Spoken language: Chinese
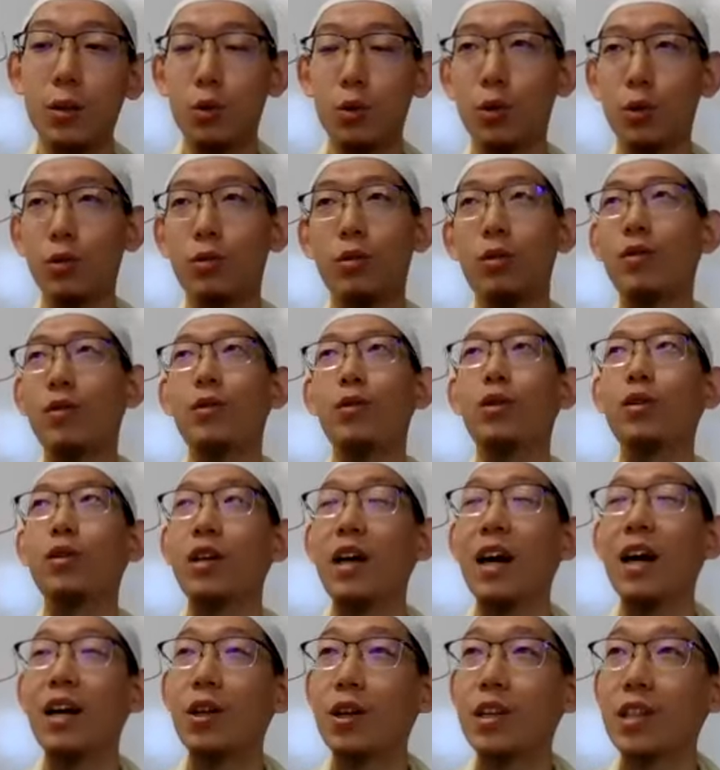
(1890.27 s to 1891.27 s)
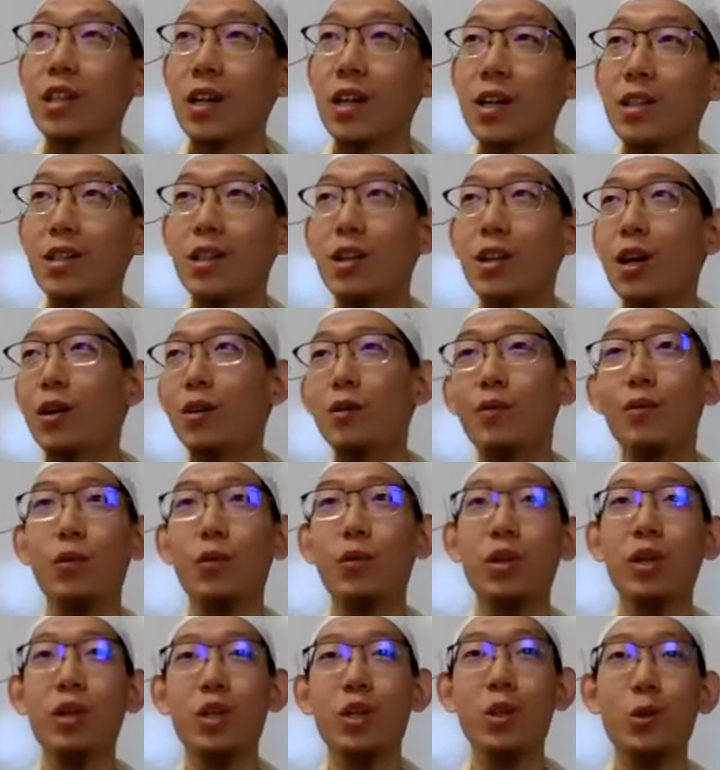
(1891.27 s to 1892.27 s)
就看到一些人在那儿
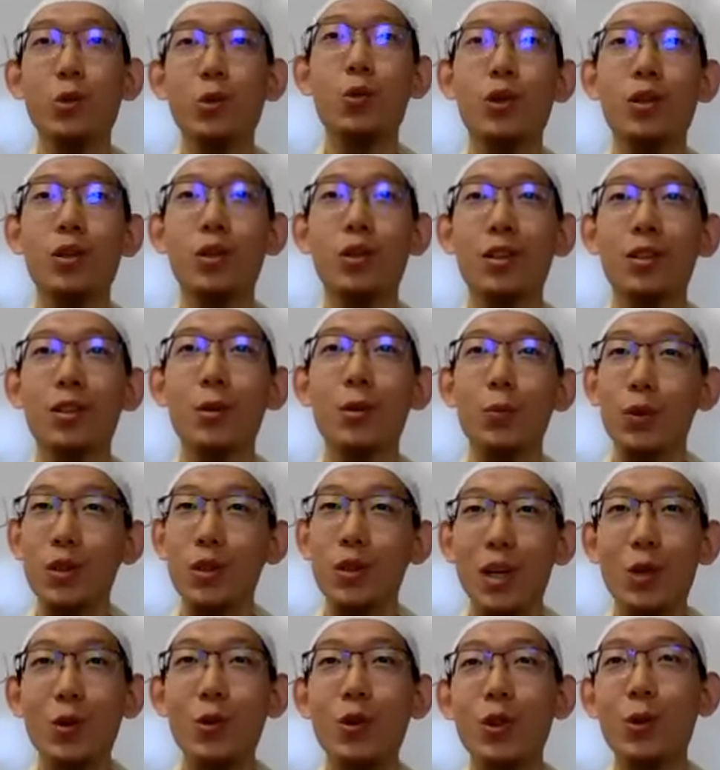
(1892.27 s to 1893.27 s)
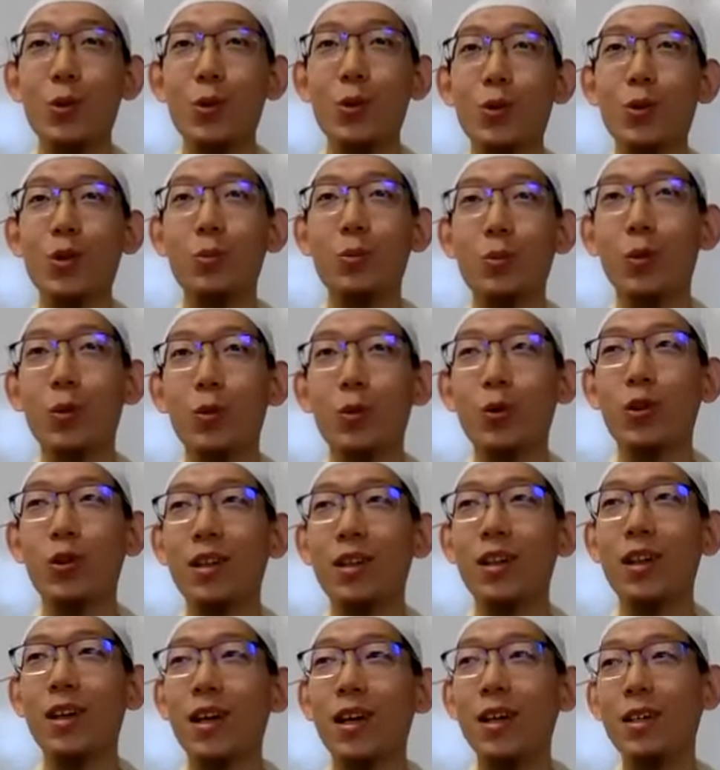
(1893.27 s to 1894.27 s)
否定圣训，不接受圣训，比如
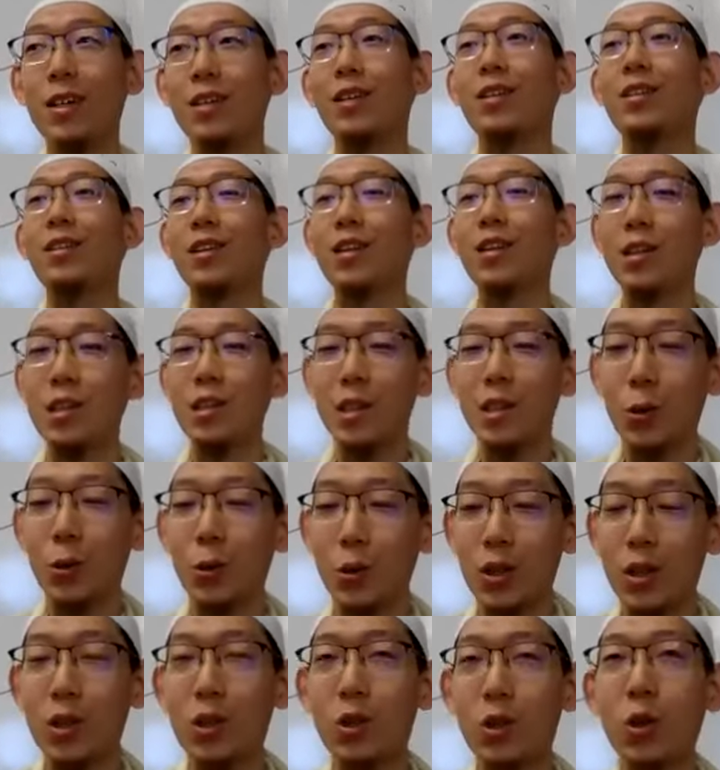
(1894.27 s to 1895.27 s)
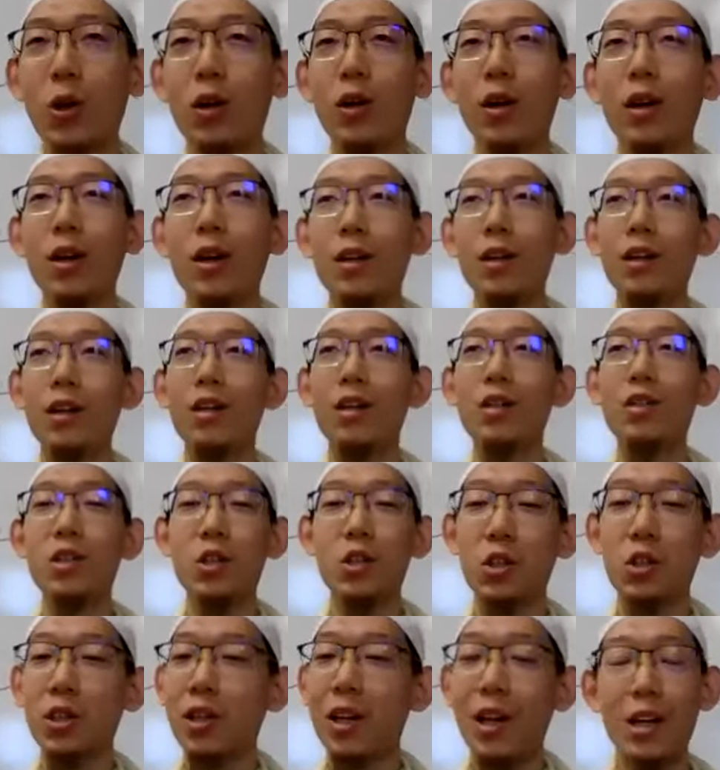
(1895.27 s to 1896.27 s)
说等等的这些东西的时候，一个
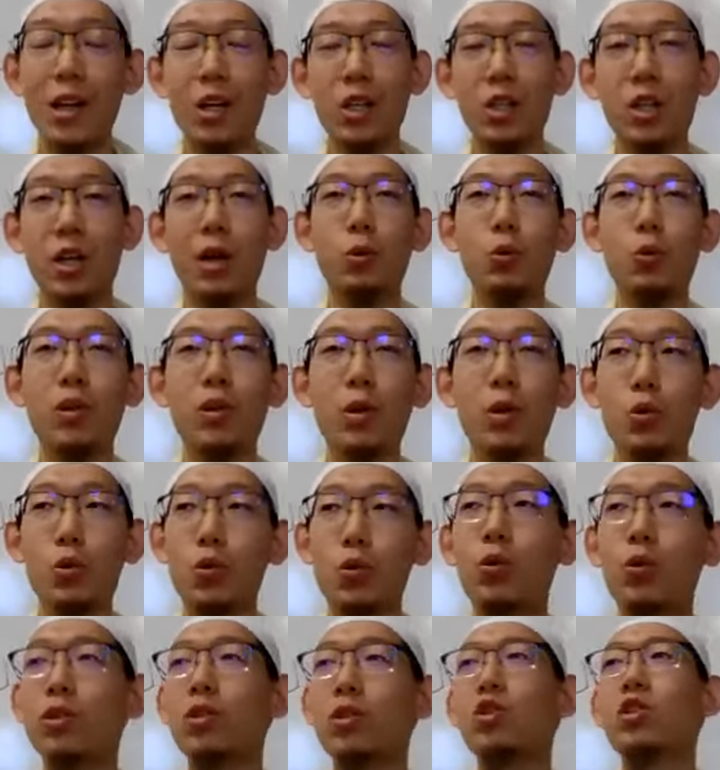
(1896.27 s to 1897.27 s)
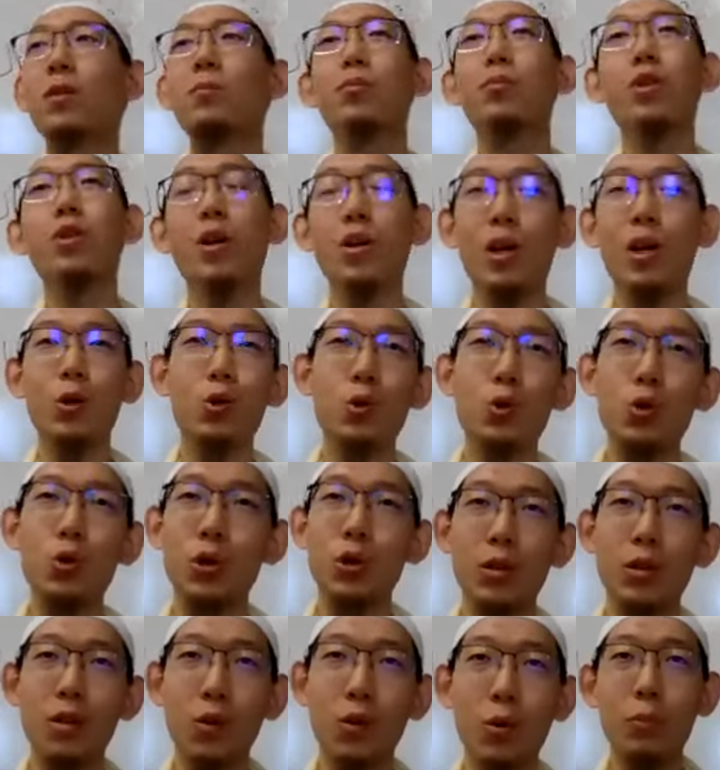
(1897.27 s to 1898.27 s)
信使来也查多奈祖你直接不到那儿
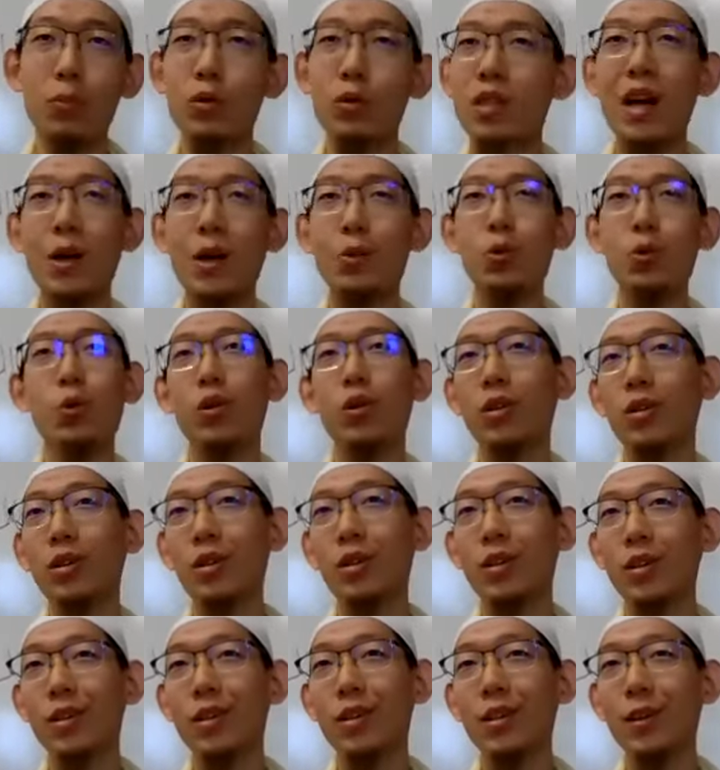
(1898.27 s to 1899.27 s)
去，不参与。